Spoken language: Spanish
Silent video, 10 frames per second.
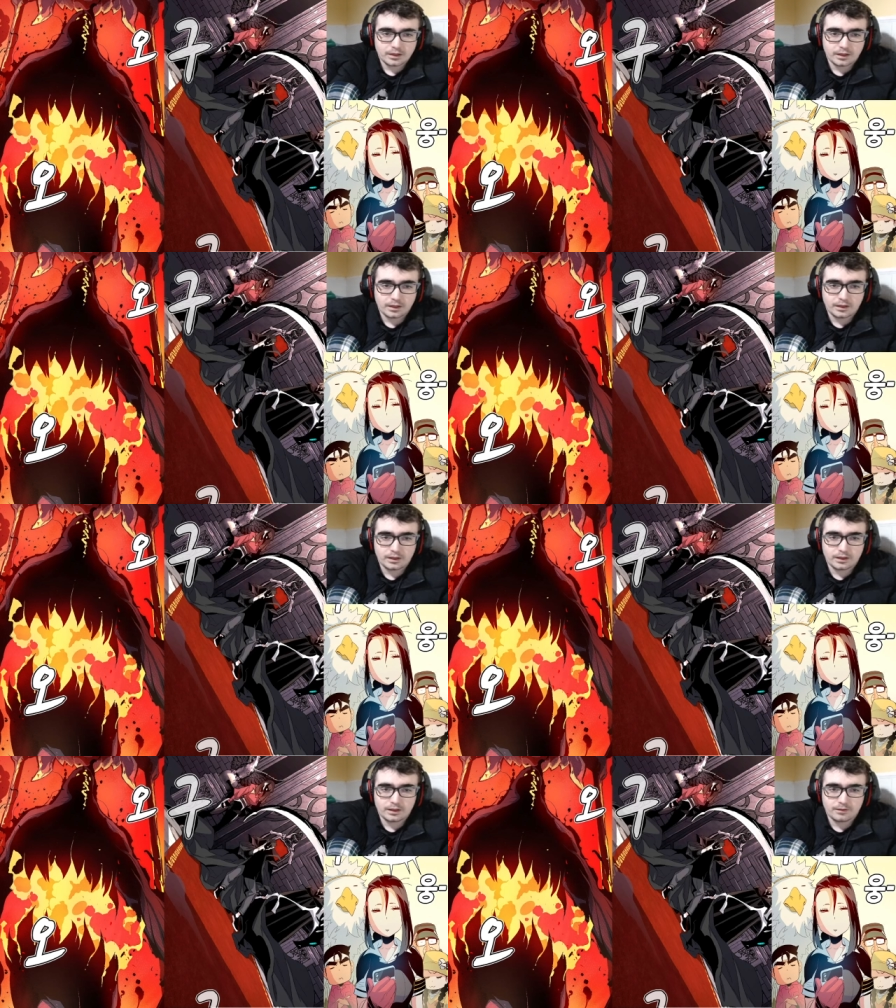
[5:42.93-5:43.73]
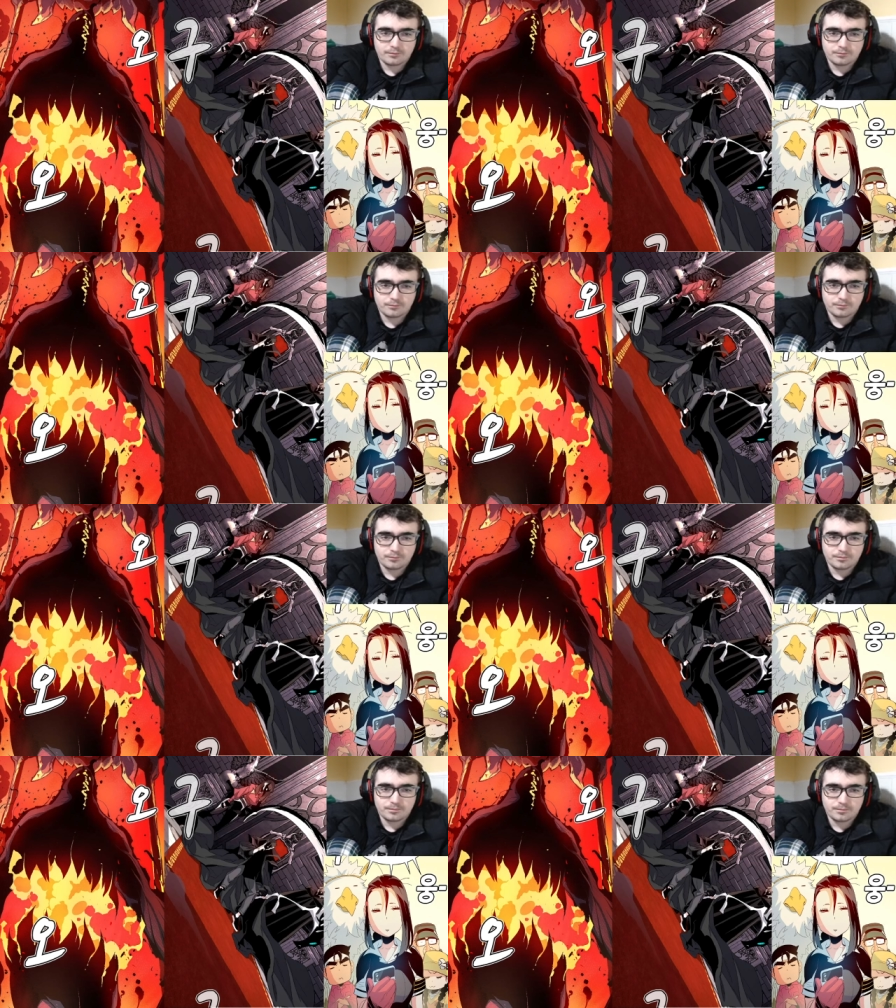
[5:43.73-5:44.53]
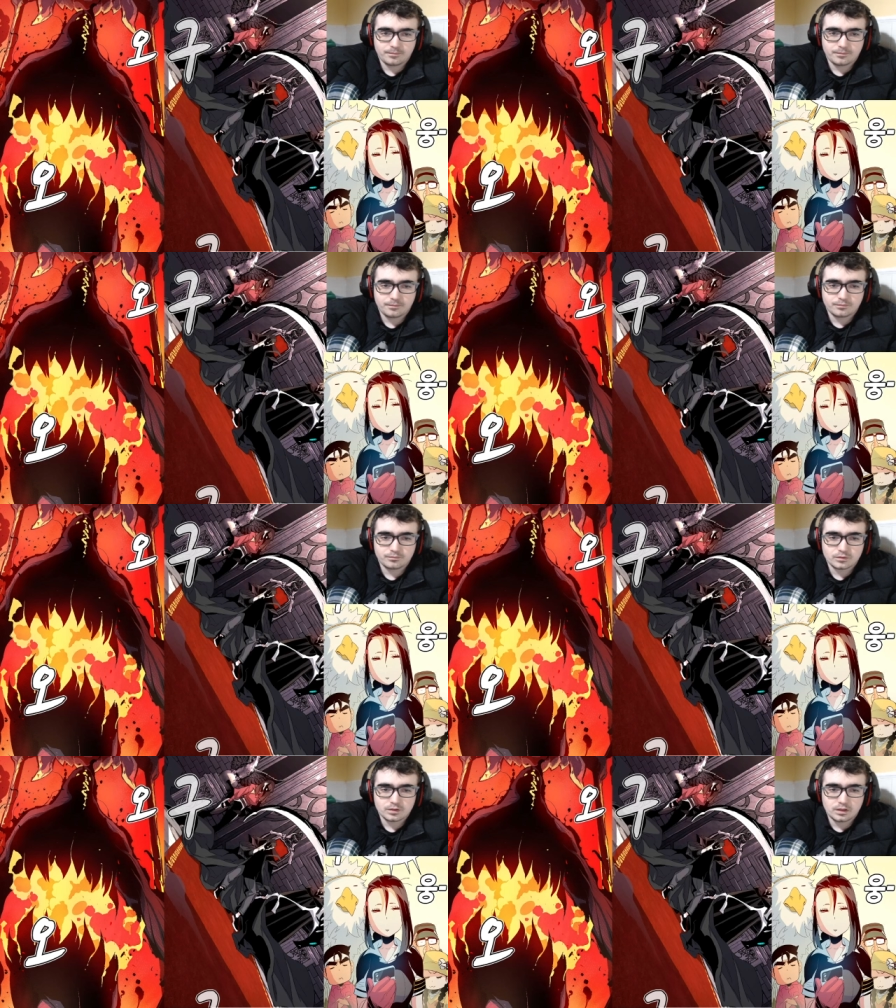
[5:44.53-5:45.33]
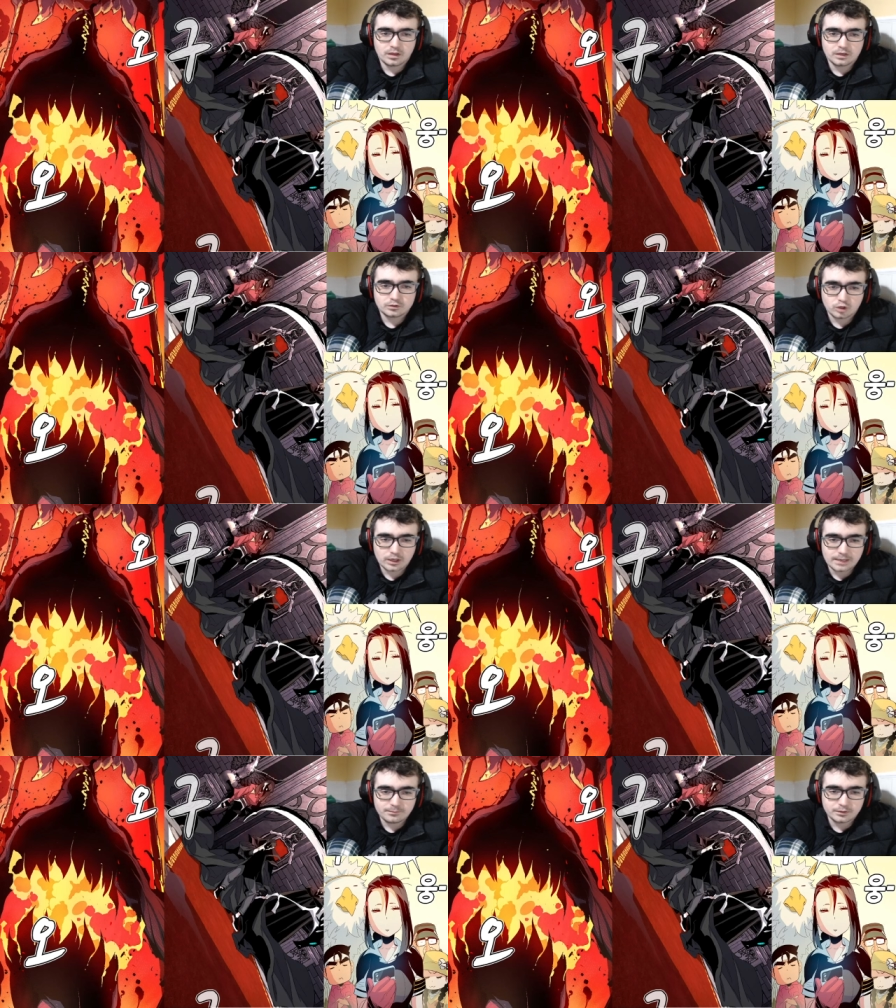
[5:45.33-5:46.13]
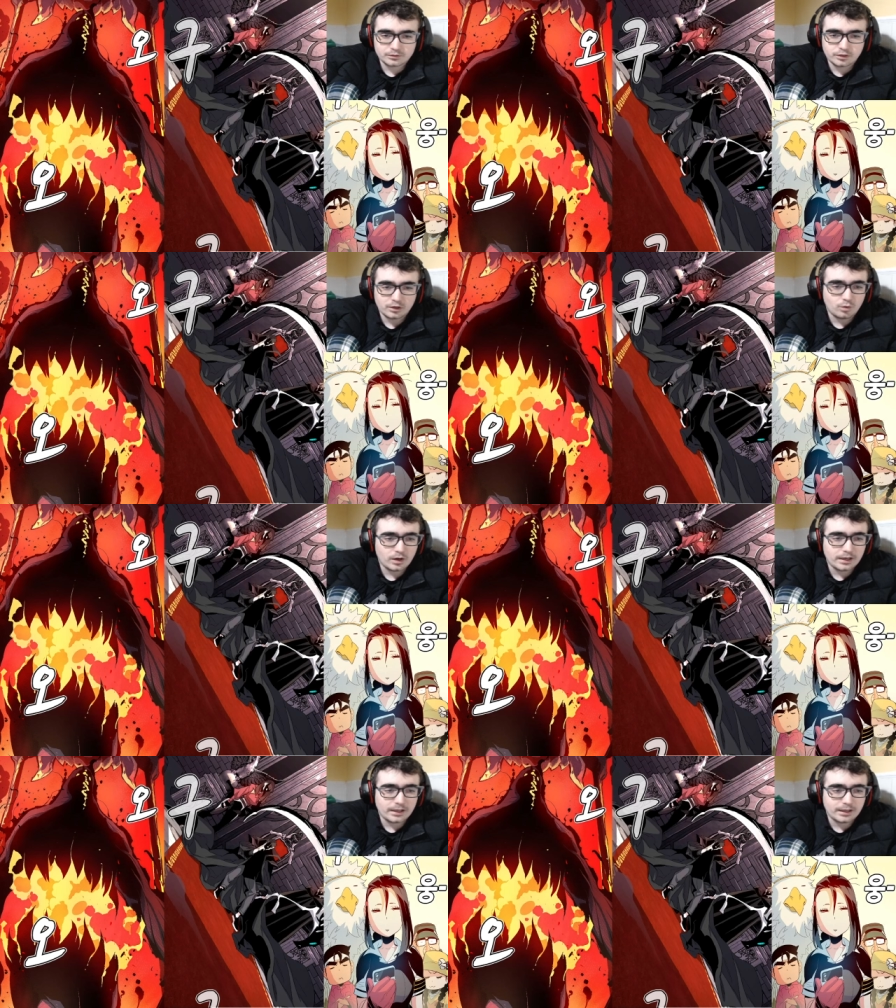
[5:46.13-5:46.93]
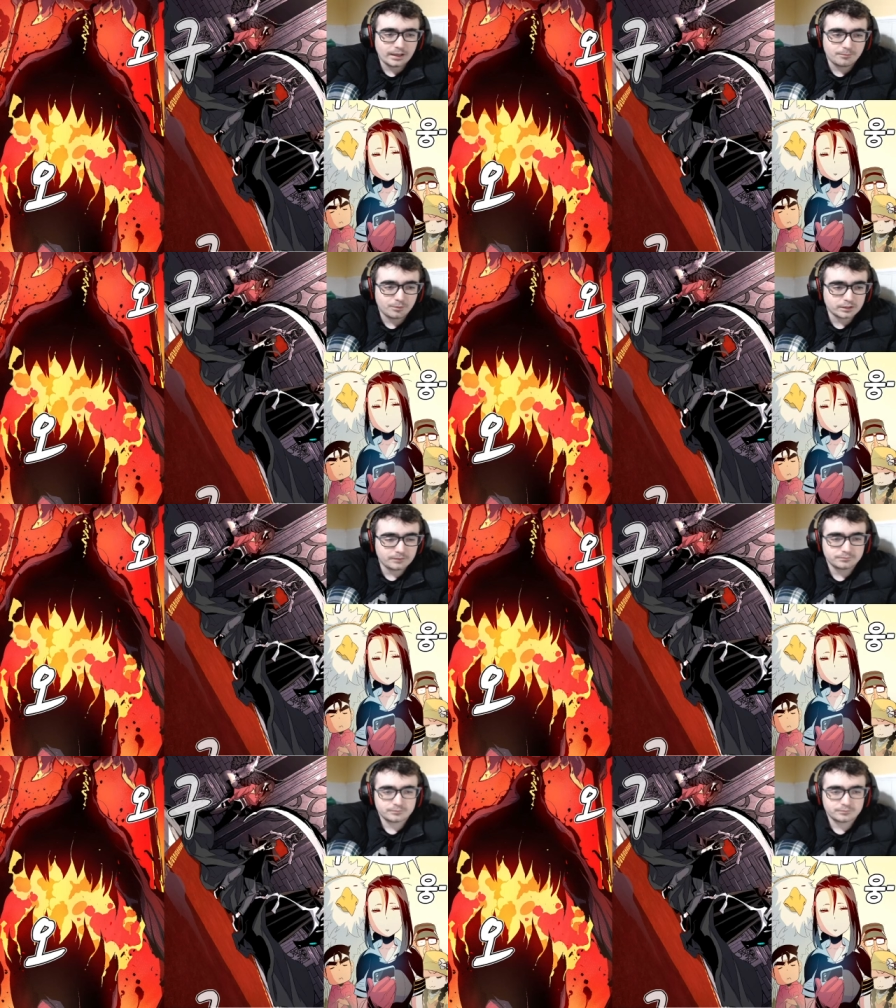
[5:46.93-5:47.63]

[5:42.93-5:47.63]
Em, toca el momento en el cual el prota